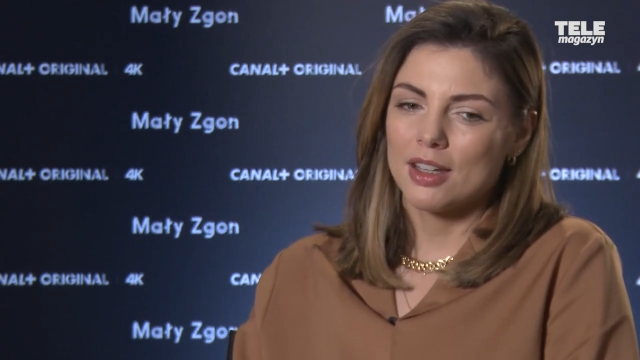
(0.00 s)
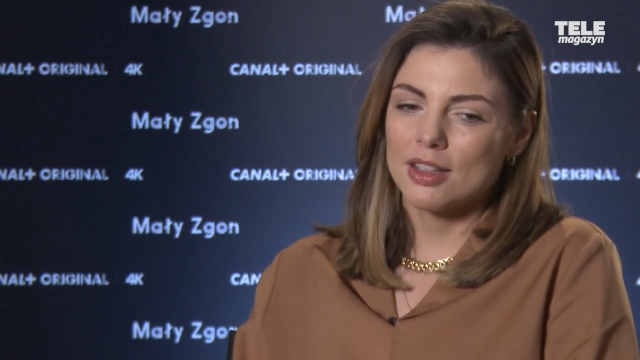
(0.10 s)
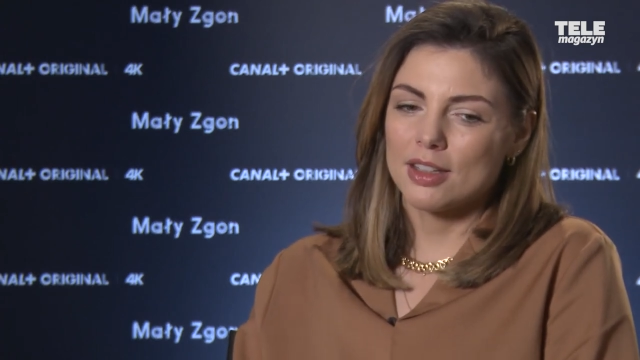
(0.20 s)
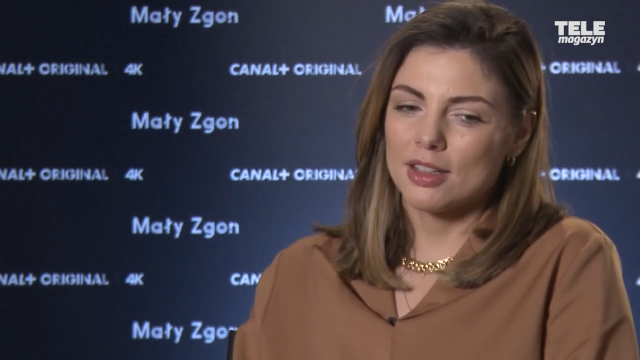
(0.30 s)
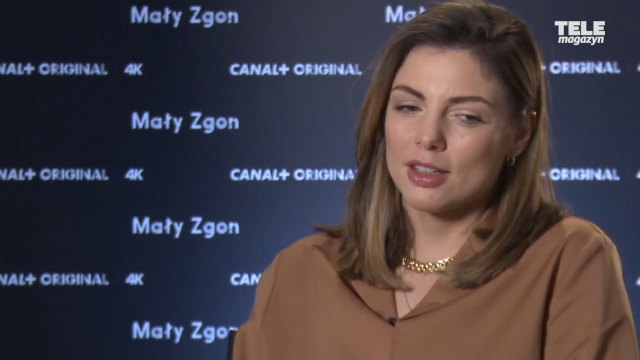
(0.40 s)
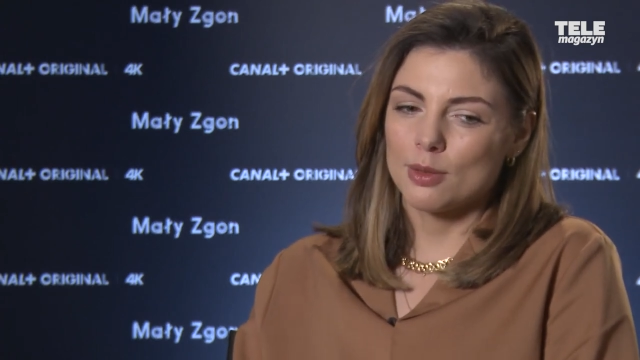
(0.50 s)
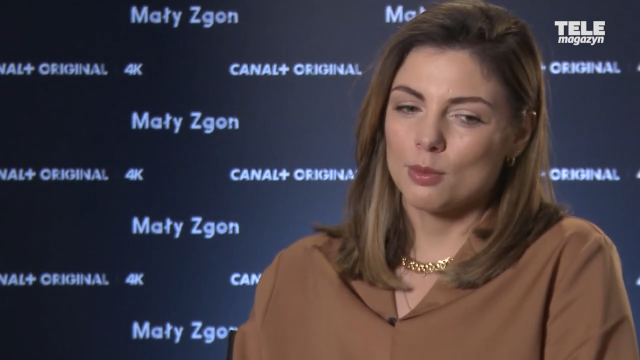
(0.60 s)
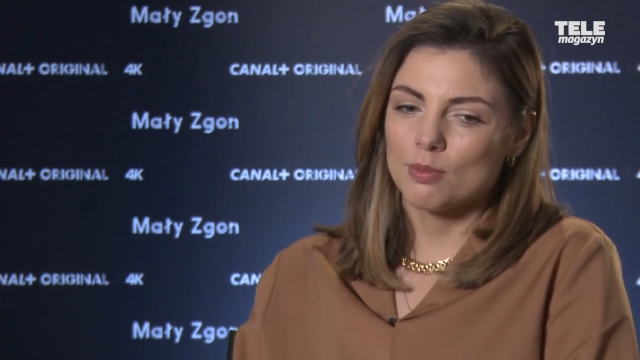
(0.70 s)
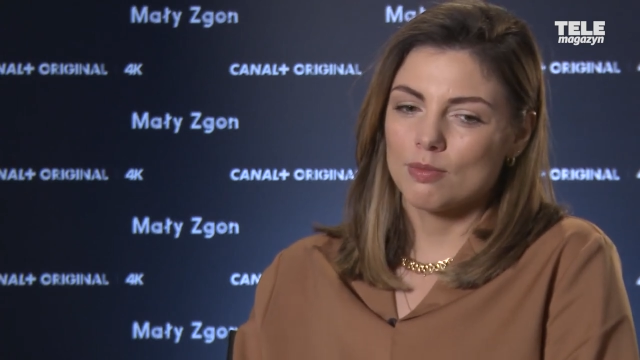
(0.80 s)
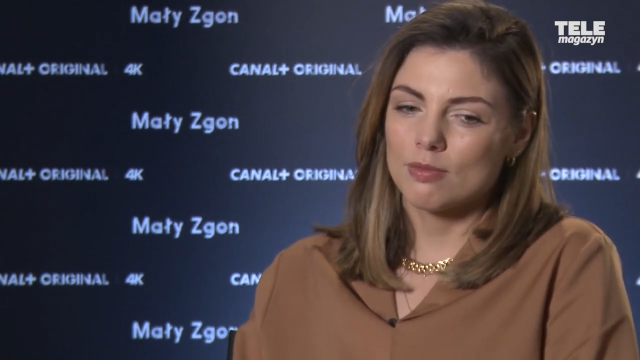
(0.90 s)
Y,
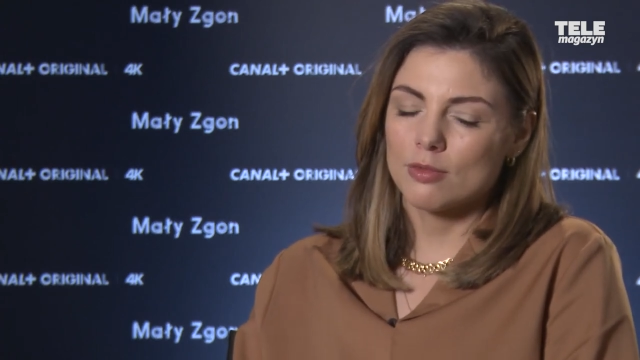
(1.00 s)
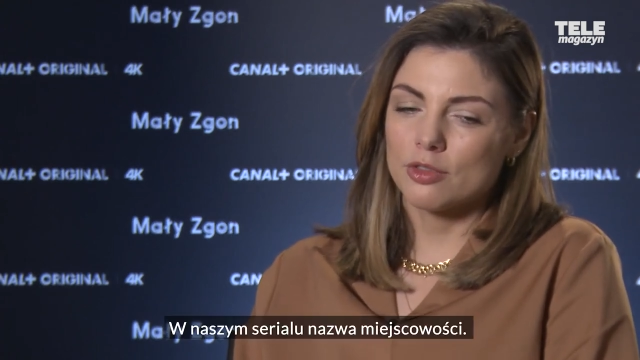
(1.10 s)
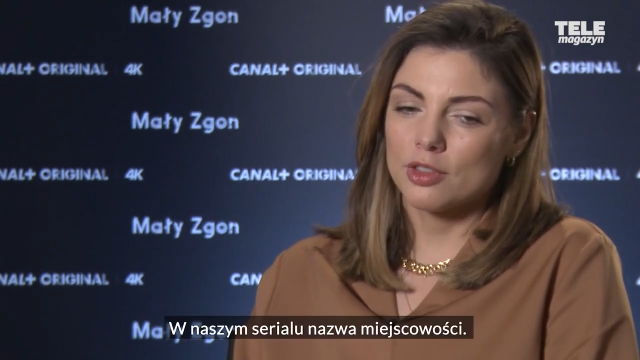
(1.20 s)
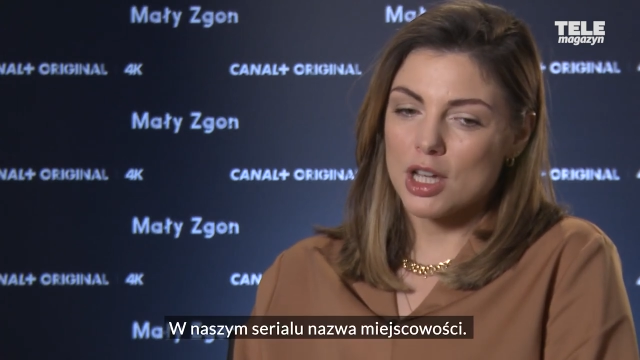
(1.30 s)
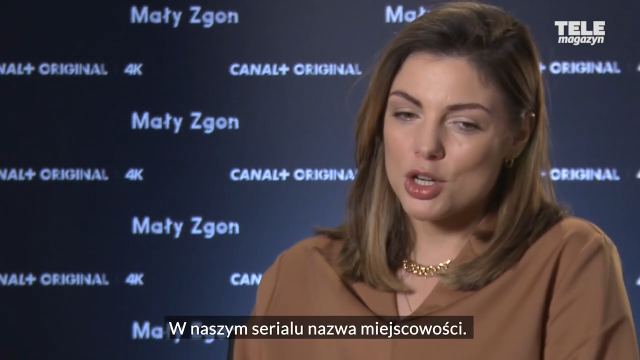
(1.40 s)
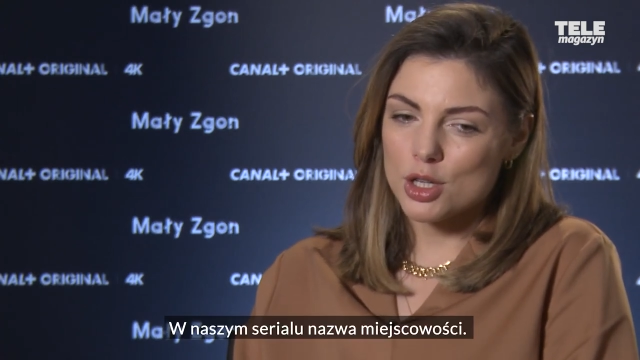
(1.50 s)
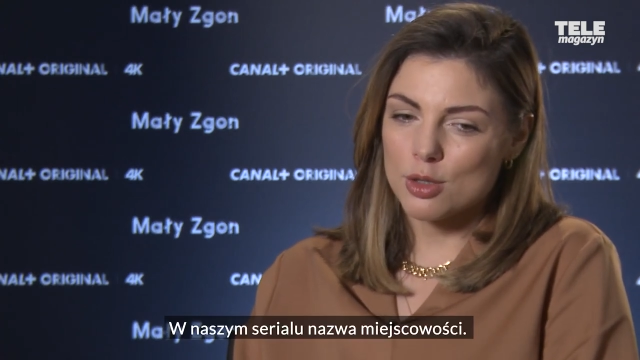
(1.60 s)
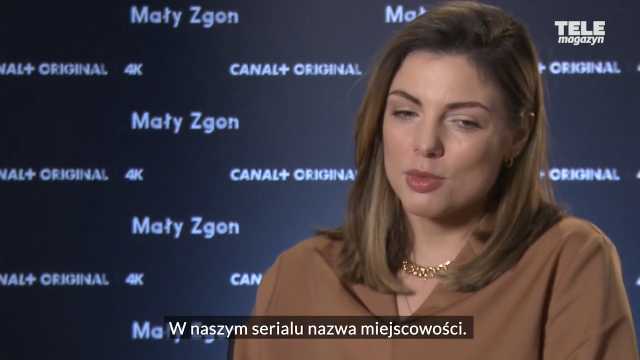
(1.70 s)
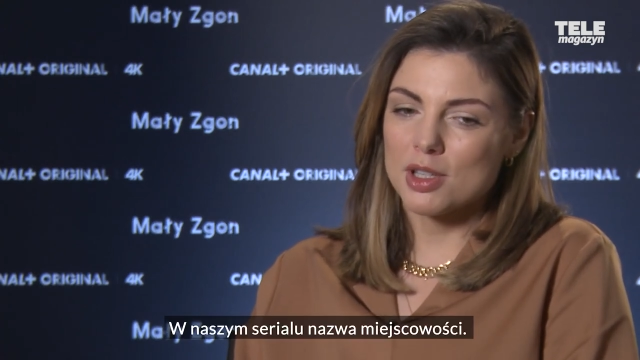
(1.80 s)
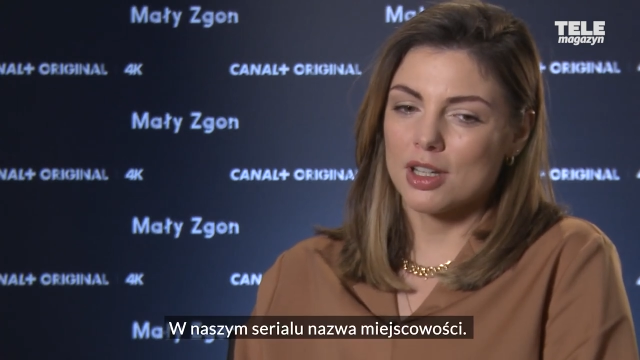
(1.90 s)
w
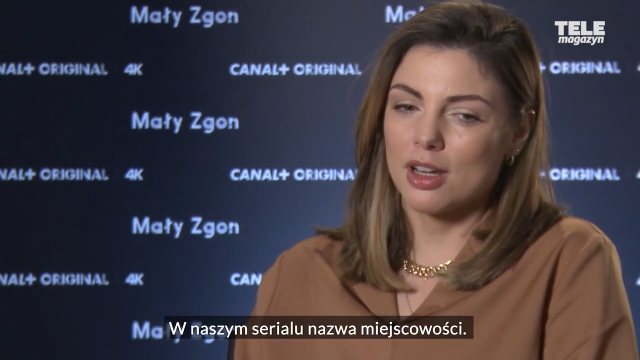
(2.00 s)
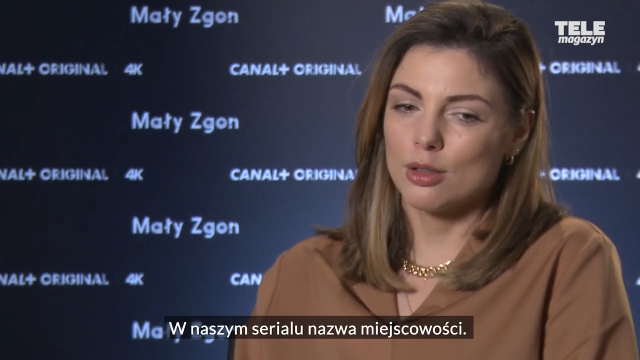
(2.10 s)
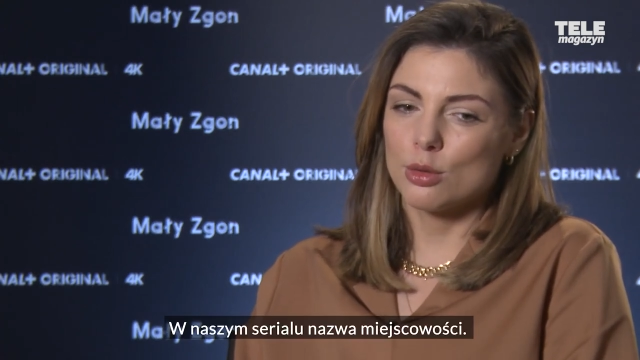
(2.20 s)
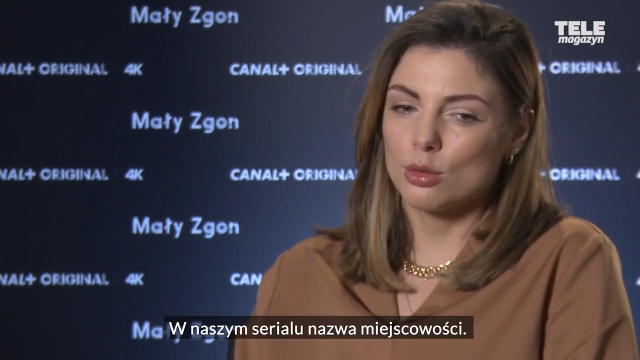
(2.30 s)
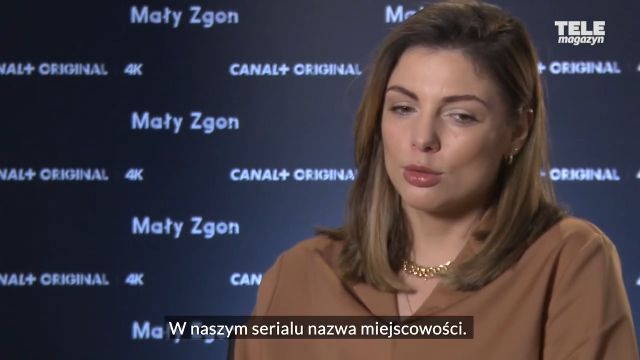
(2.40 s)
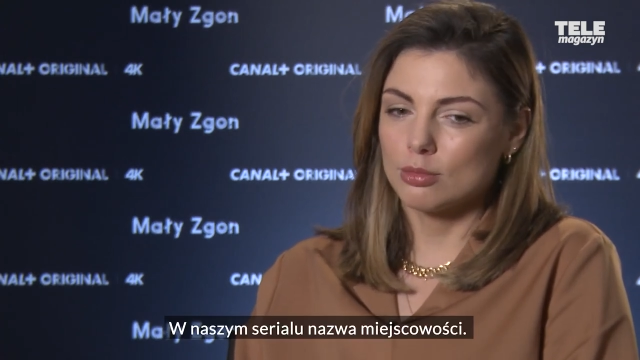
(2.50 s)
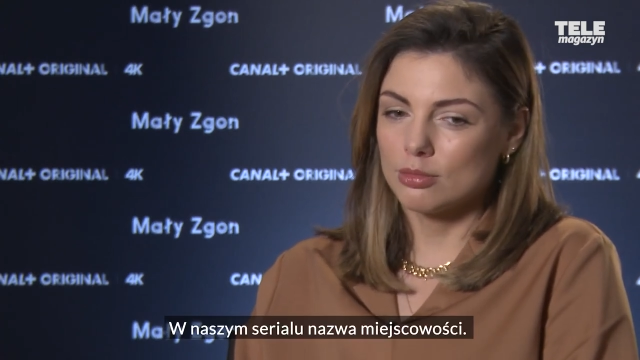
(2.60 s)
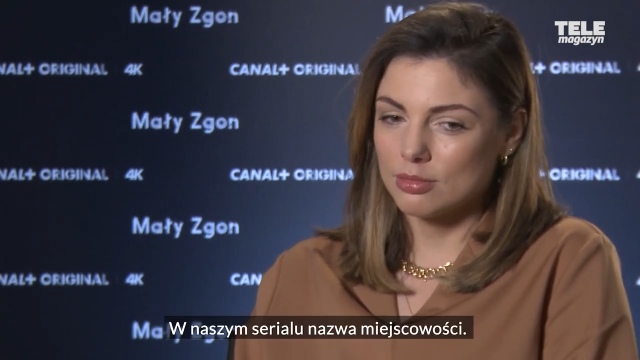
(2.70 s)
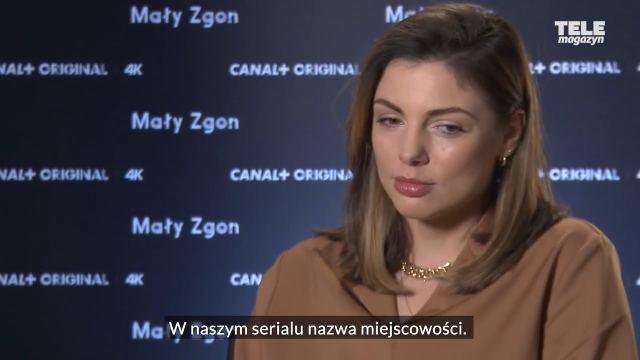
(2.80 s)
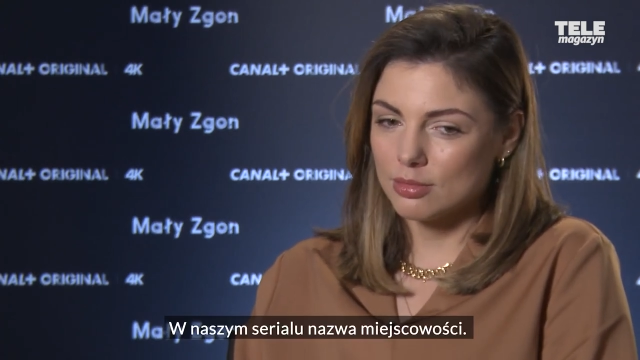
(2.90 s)
naszym serialu
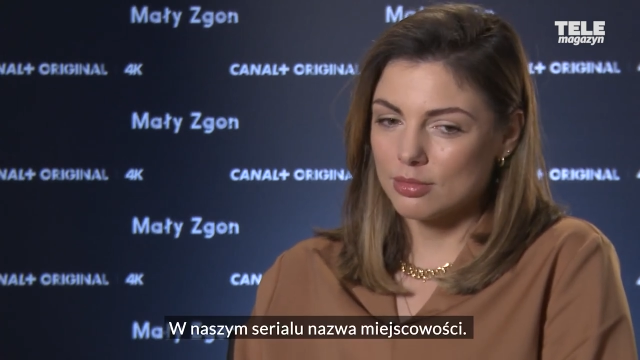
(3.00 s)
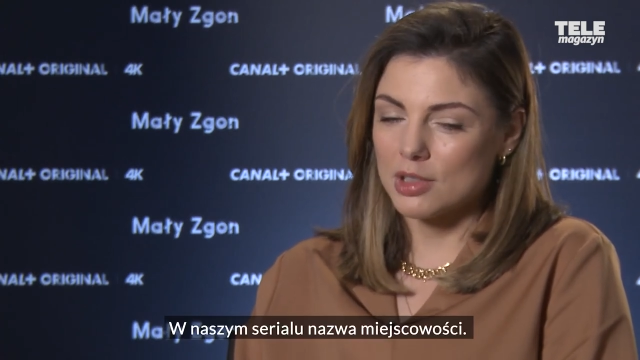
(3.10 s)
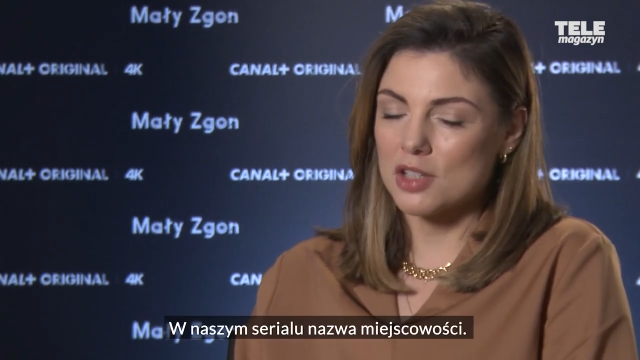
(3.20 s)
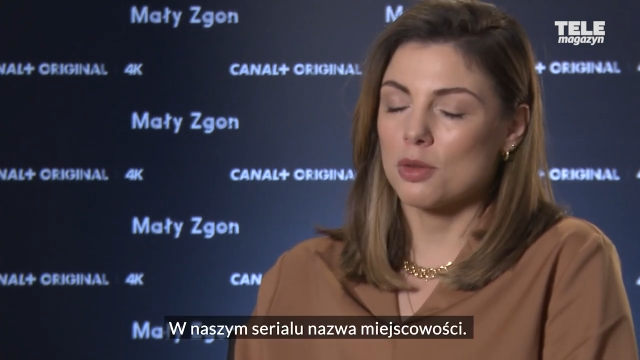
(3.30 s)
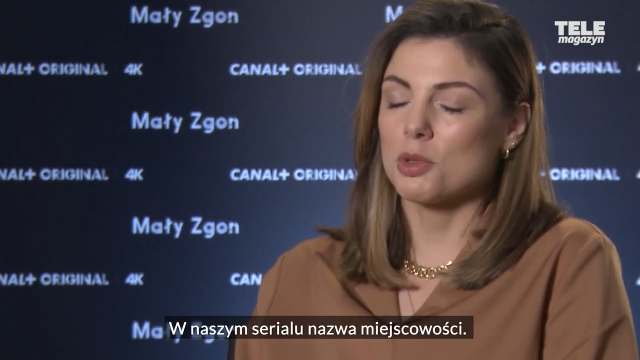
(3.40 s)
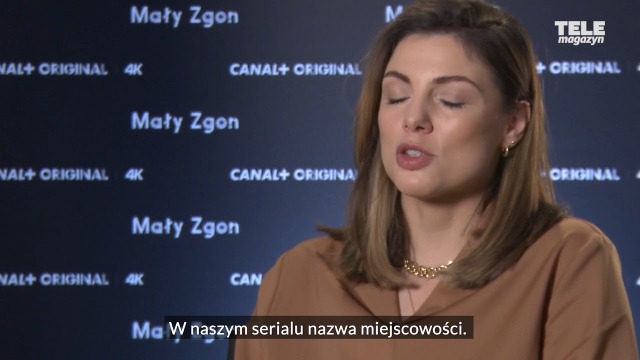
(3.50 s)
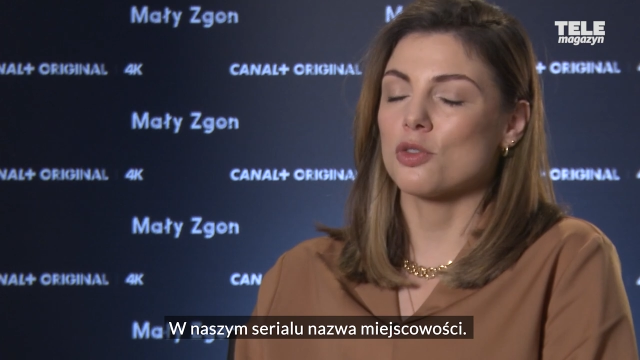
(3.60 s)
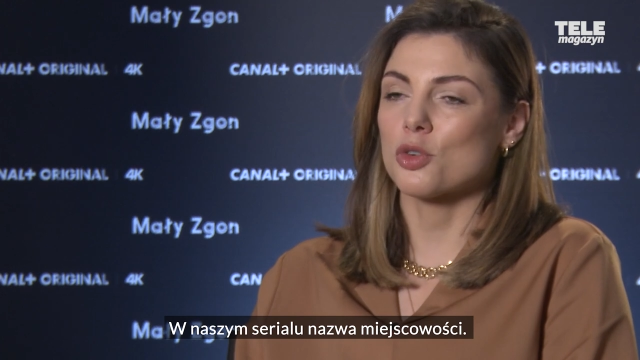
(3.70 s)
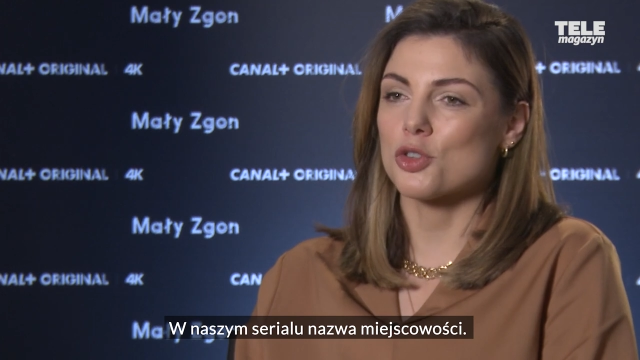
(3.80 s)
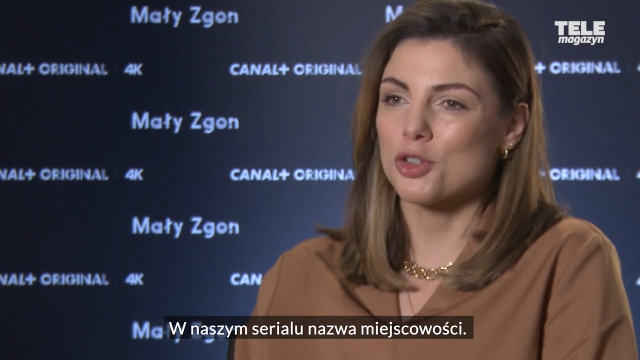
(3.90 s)
mm, nazwa
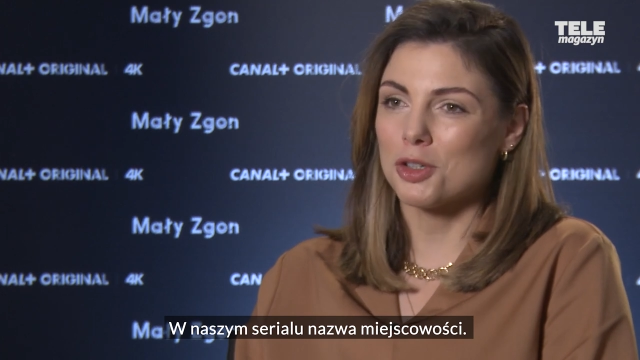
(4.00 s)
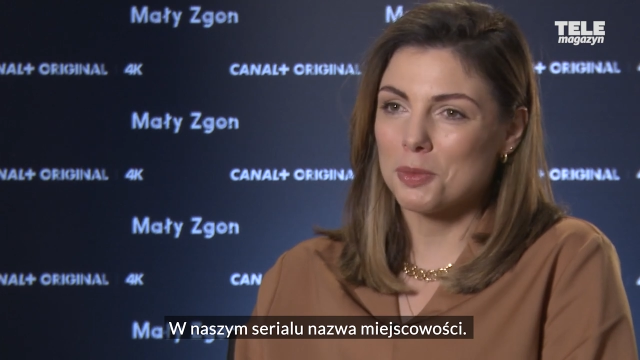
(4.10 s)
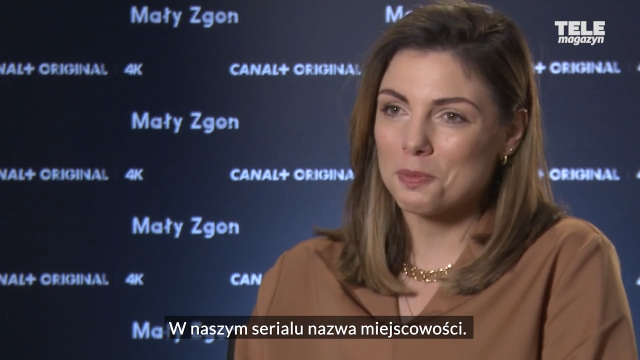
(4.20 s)
miejscowości.